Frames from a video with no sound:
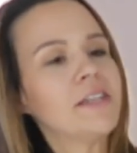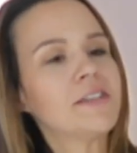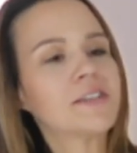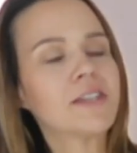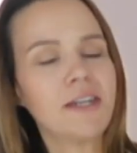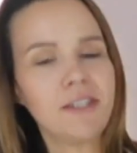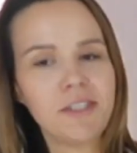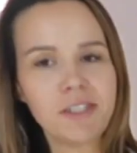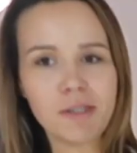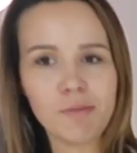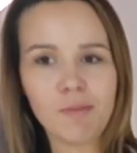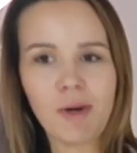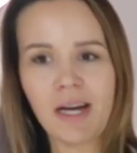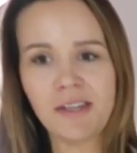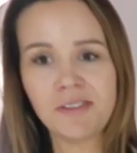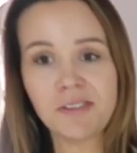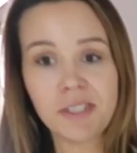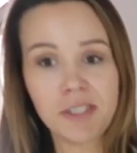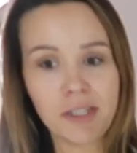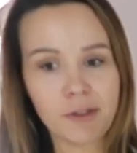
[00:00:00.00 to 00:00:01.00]
das kann ich immer
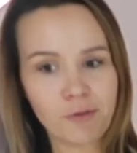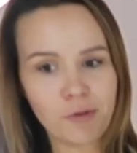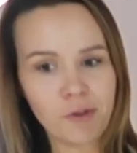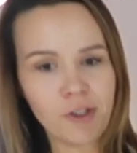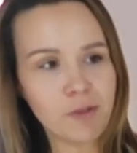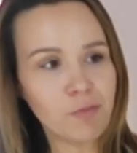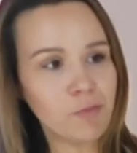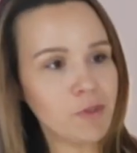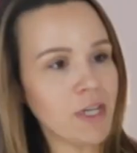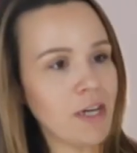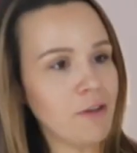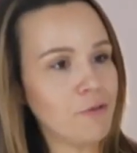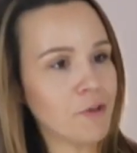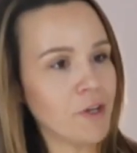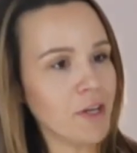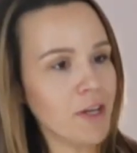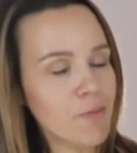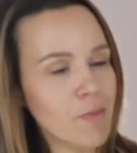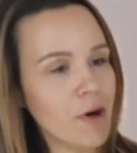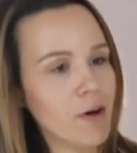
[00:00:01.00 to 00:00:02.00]
anziehen. Da fühle ich mich
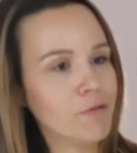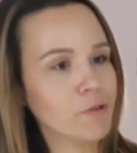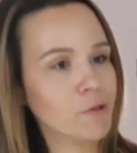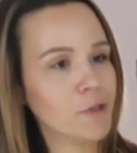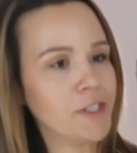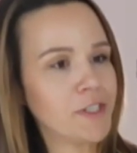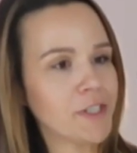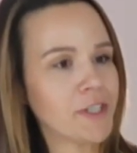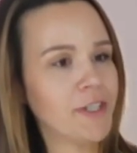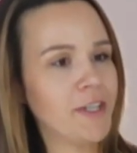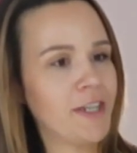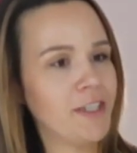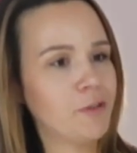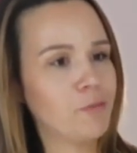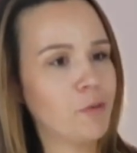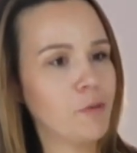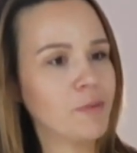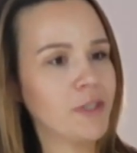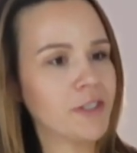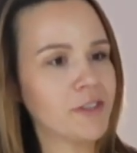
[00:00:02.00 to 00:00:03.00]
einfach immer wohl drin.
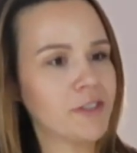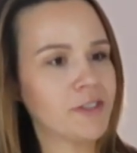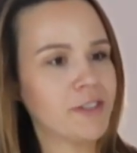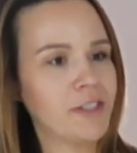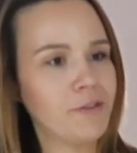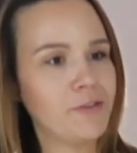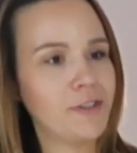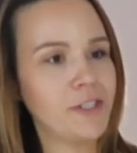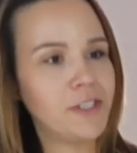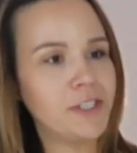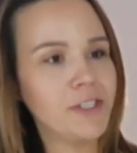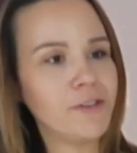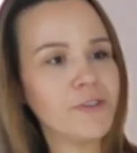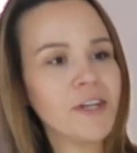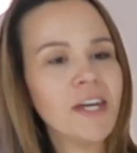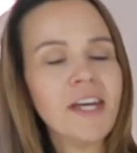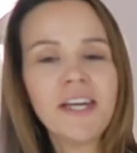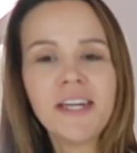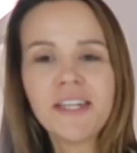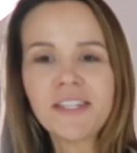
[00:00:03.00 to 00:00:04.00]
Also bei mir ist es definitiv
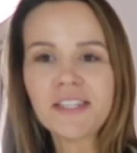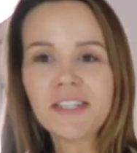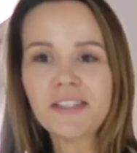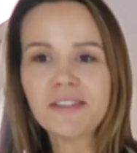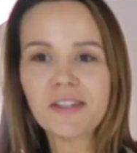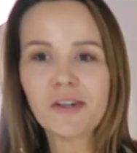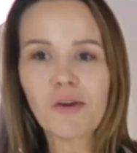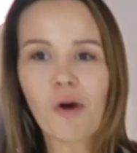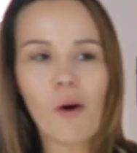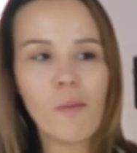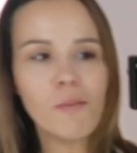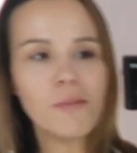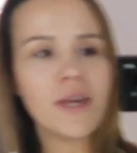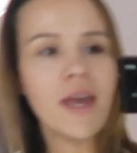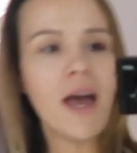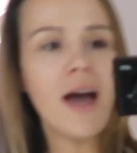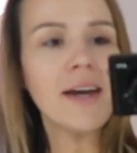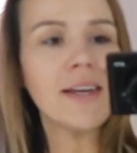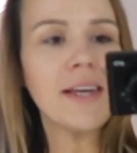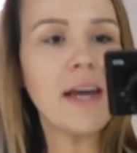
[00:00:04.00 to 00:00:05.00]
diese
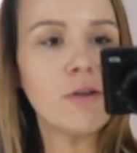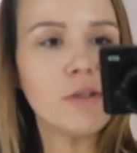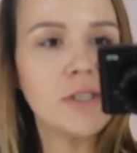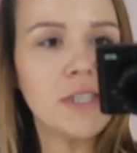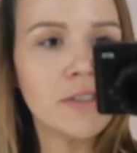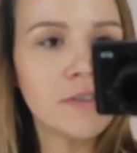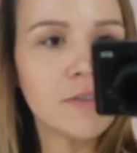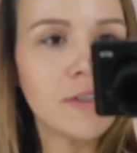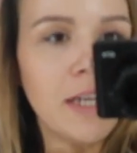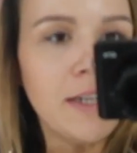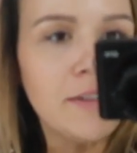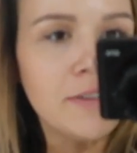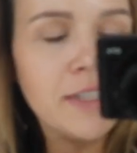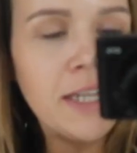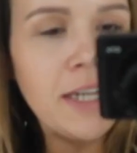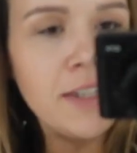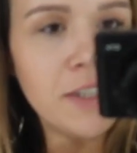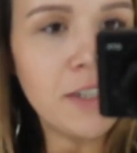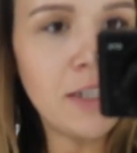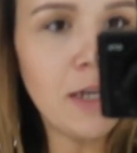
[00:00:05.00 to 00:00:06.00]
Kombi. Ach ja, und hier so ein kleines
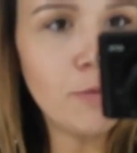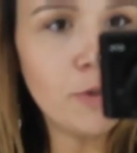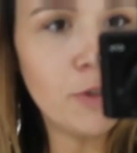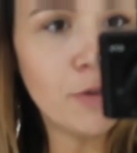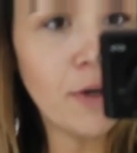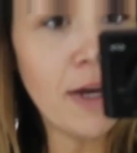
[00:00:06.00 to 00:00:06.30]
Kettchen habe ich